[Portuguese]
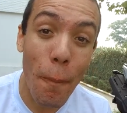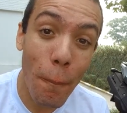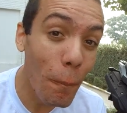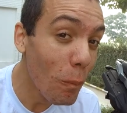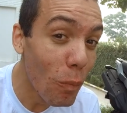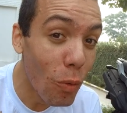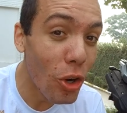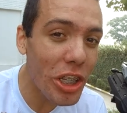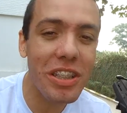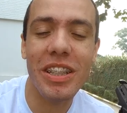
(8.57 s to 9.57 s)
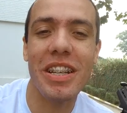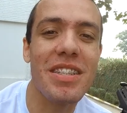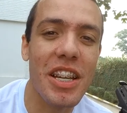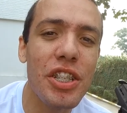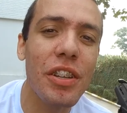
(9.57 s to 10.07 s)
muito
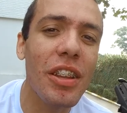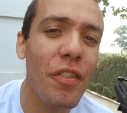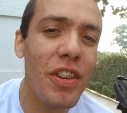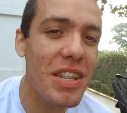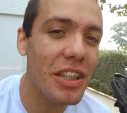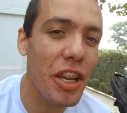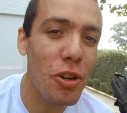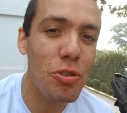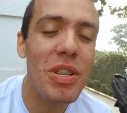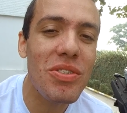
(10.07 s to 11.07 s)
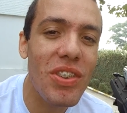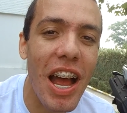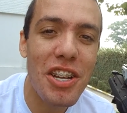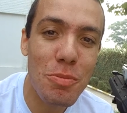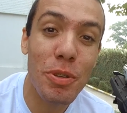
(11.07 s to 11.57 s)
interessante que está fazendo aí algumas
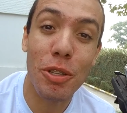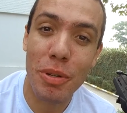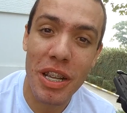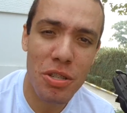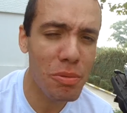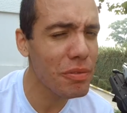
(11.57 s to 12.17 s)
viagens pelo Brasil.